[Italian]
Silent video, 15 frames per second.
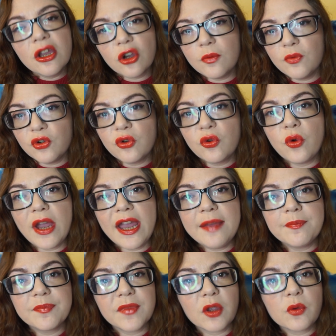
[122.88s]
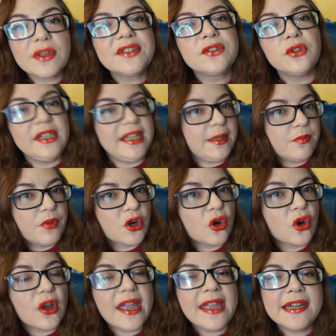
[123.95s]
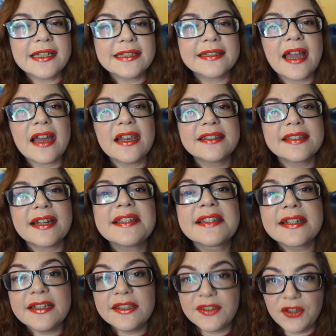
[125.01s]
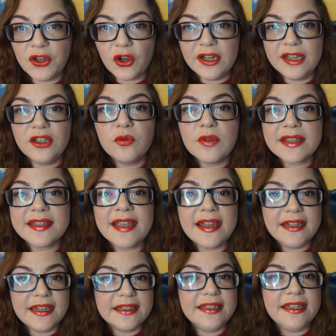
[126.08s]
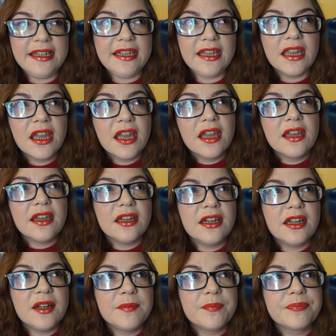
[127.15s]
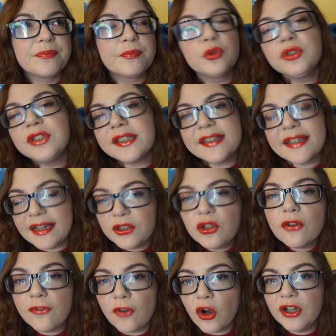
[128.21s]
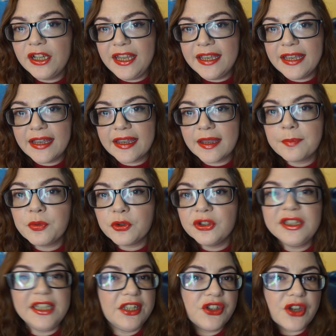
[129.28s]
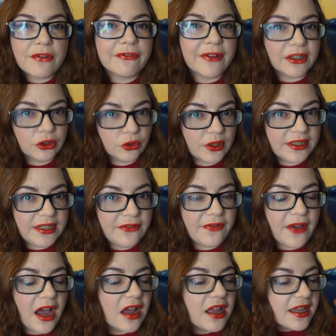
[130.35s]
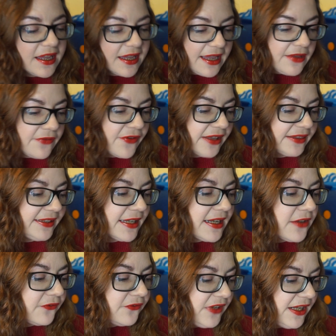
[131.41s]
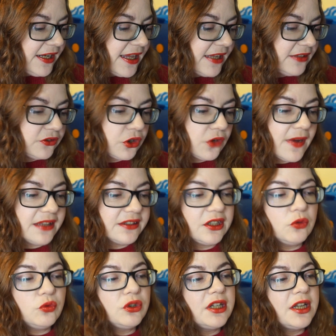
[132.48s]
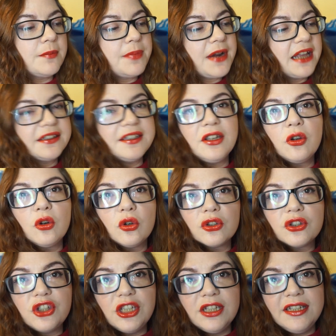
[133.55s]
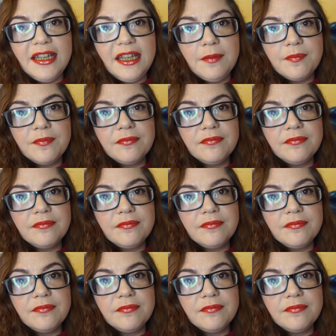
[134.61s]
comunque questo libro è in realtà la trascrizione di una serie di ehm, puntate radiofoniche che Ponti già ha fatto anni fa e infatti alla fine trovate un pratico cd